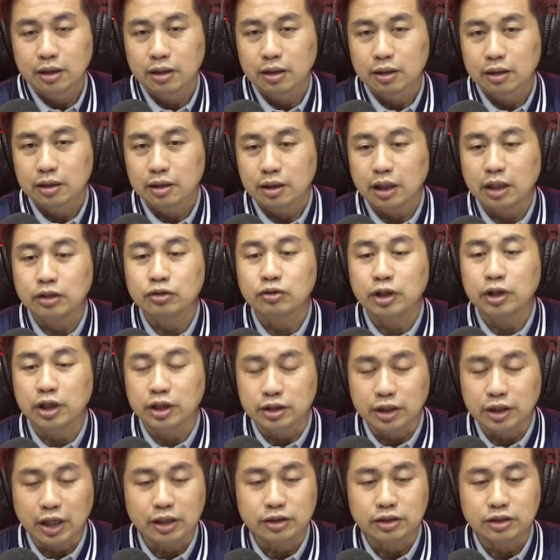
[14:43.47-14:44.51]
他就可以
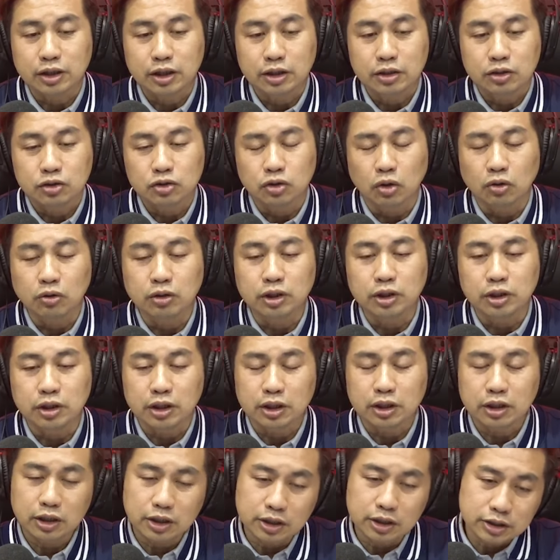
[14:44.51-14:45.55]
test、哦、从你的
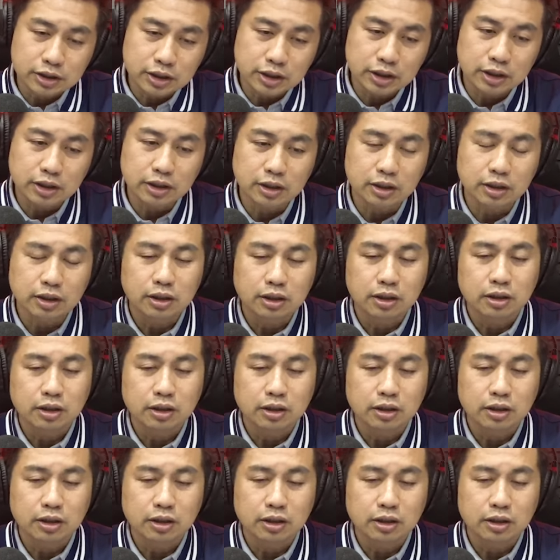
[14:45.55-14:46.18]
个性